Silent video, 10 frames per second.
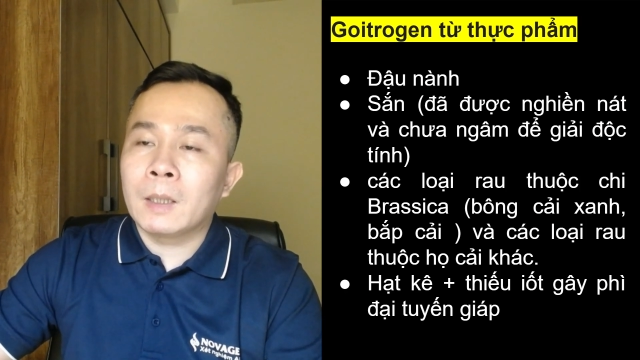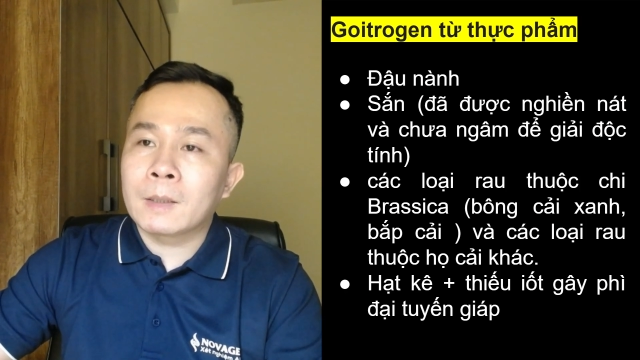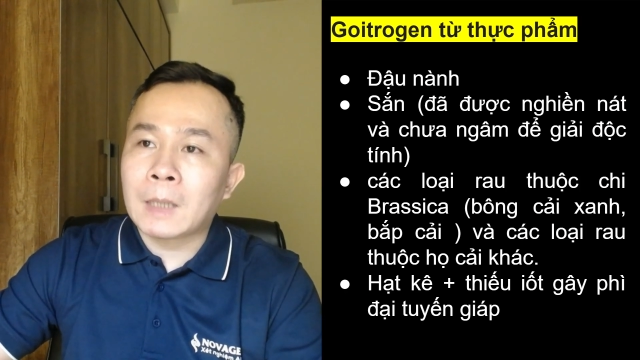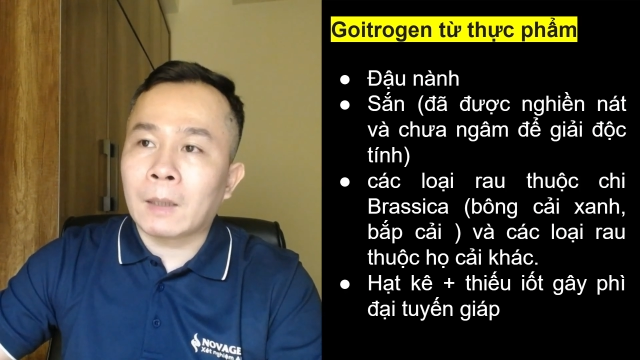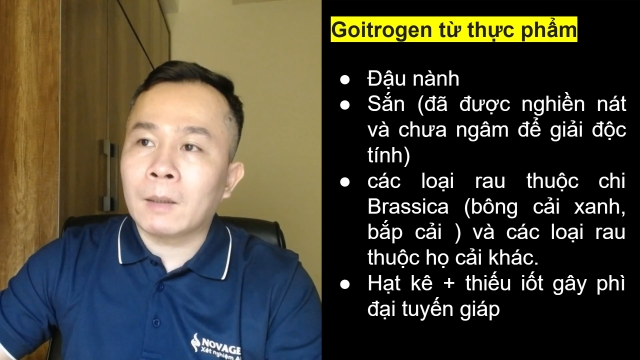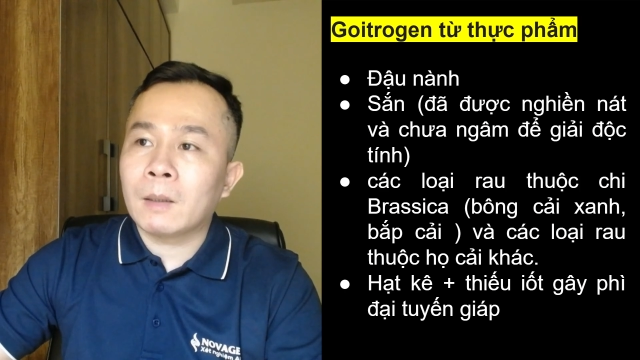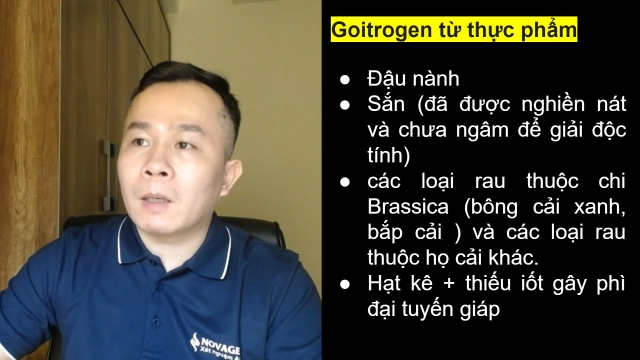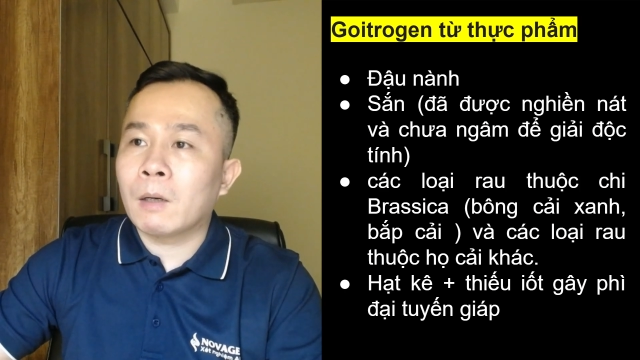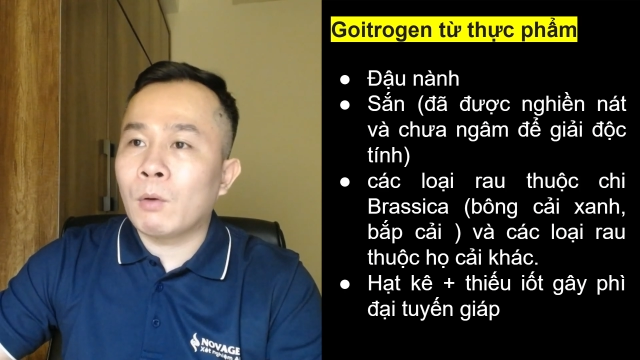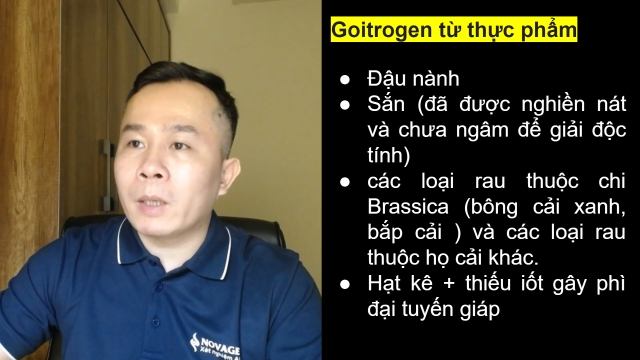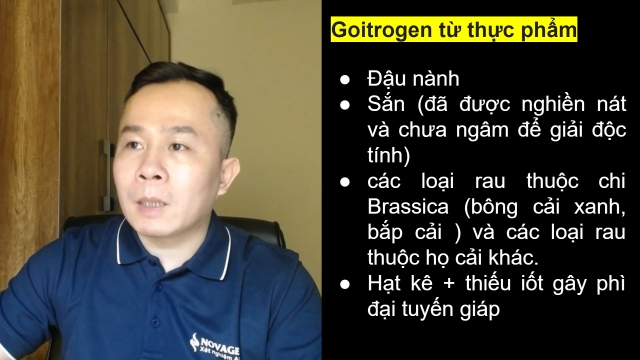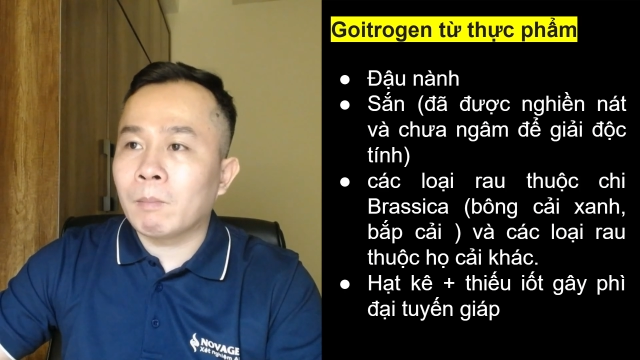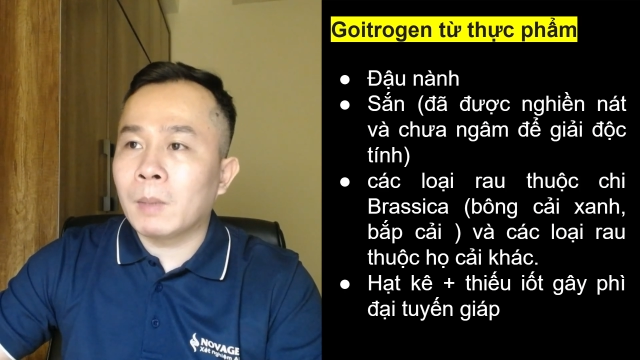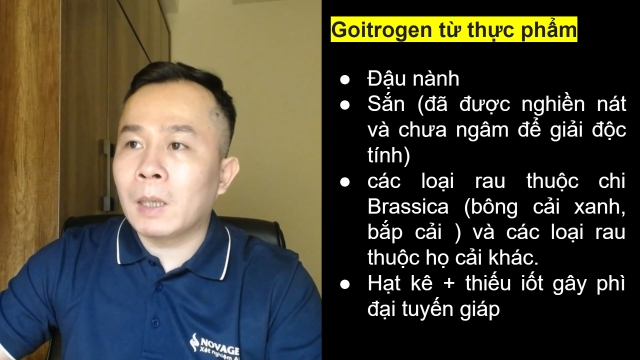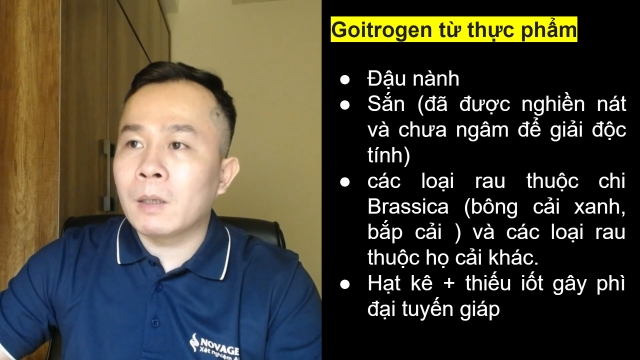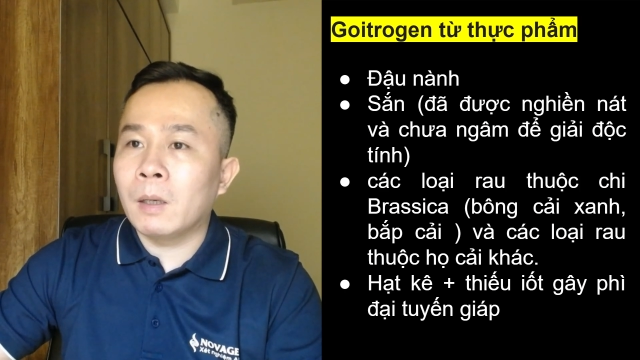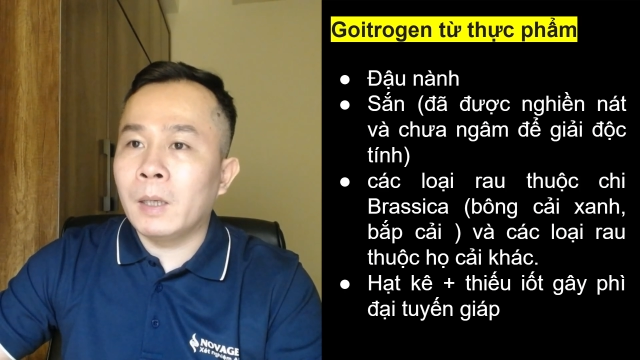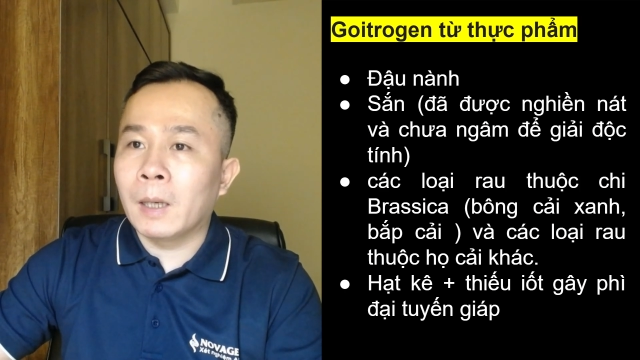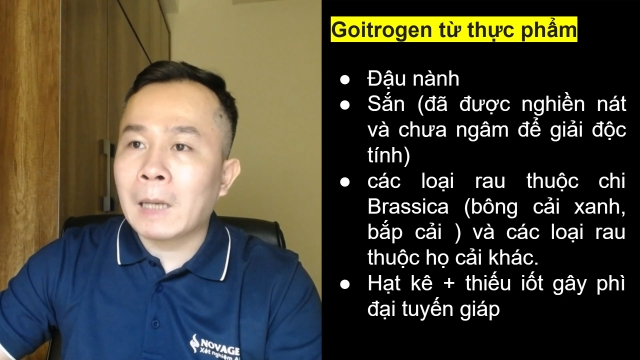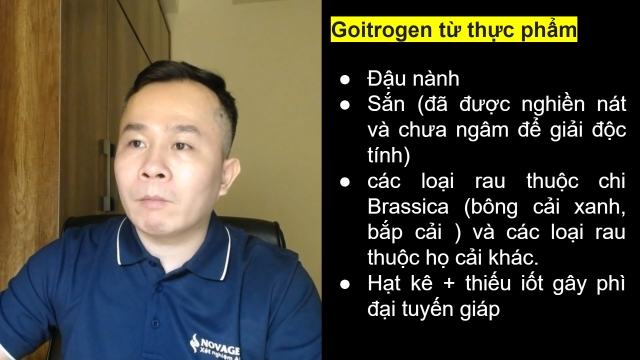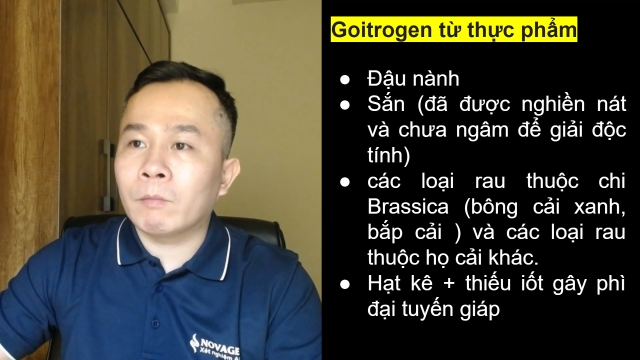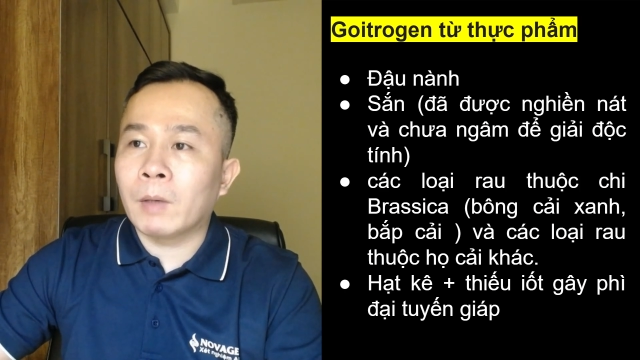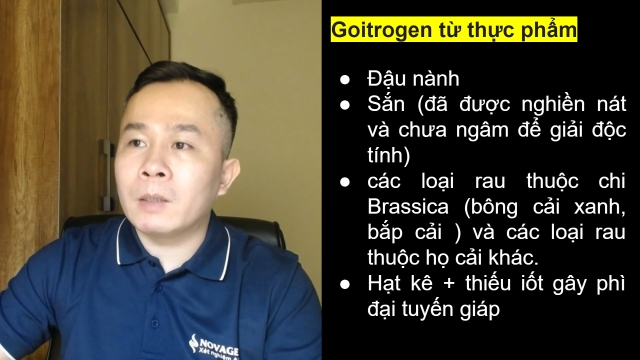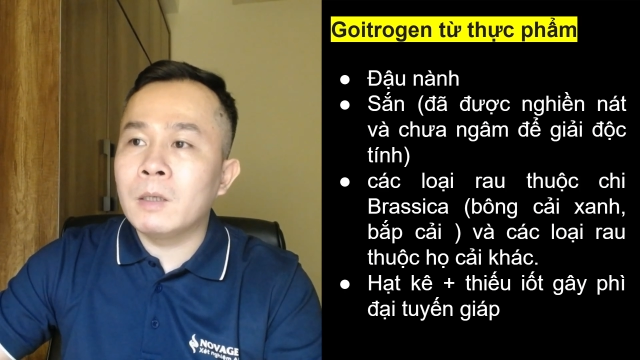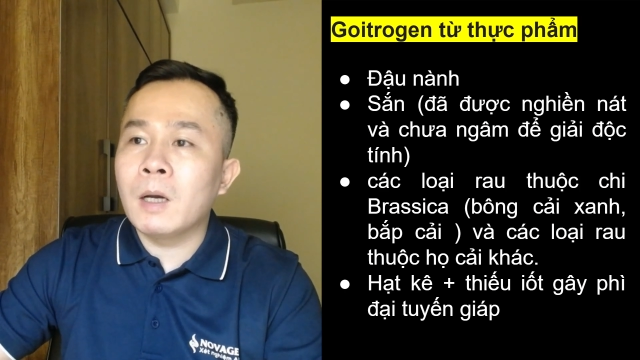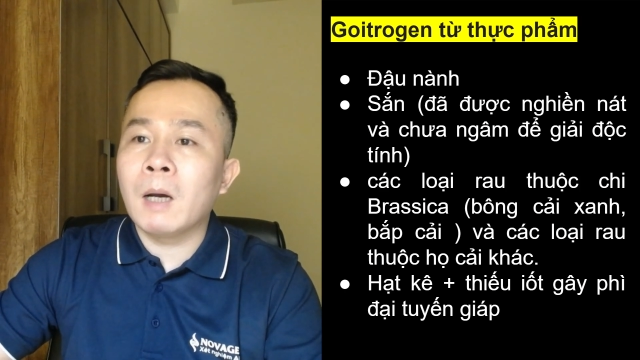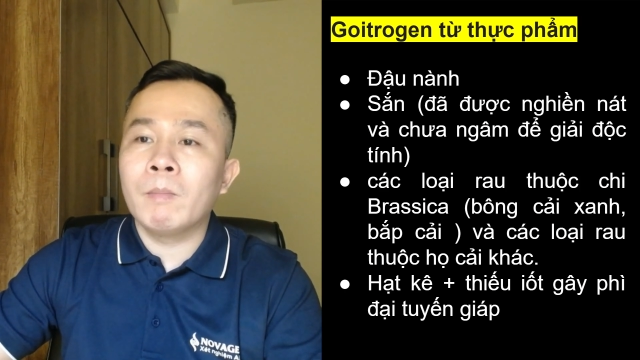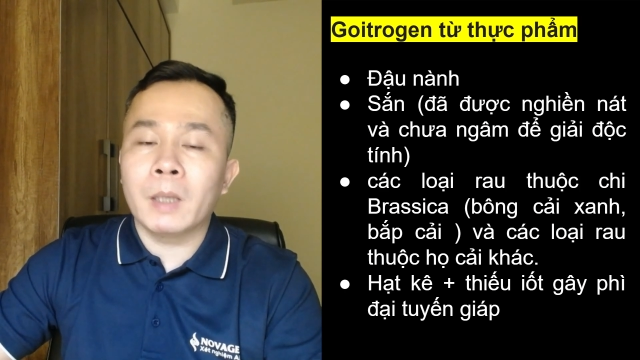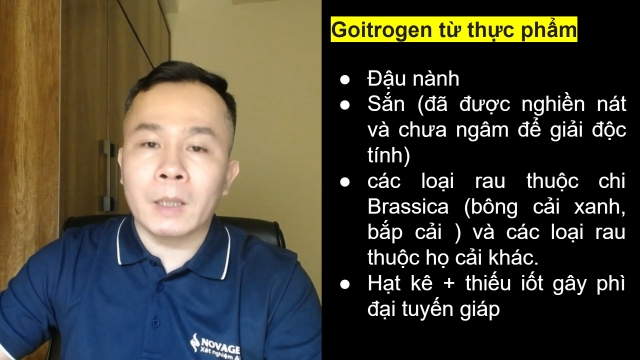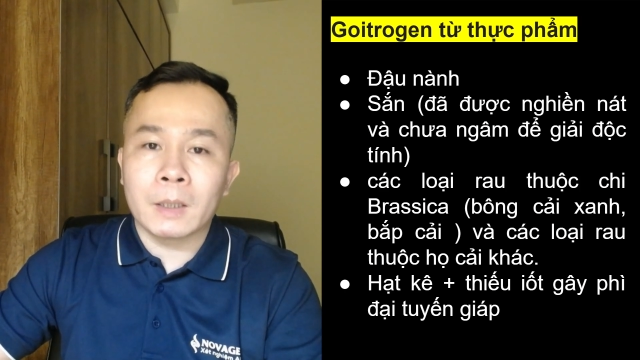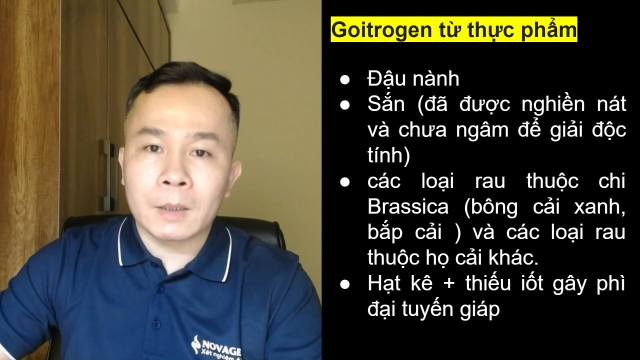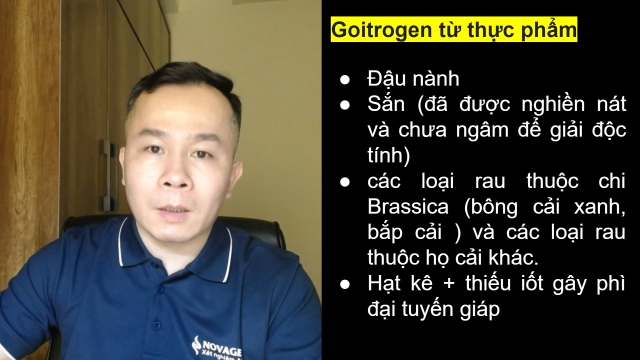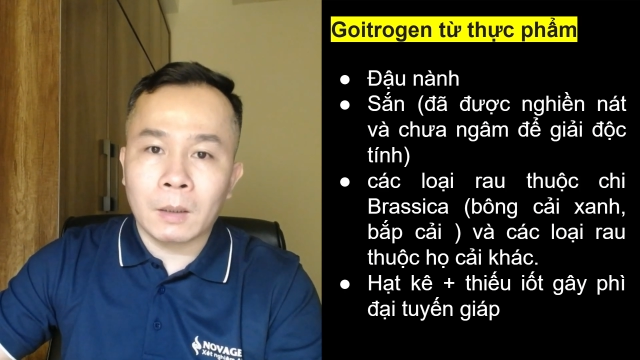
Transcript: sắn, các loại sắn mà đã được nghiền nát và chưa ngâm để uh,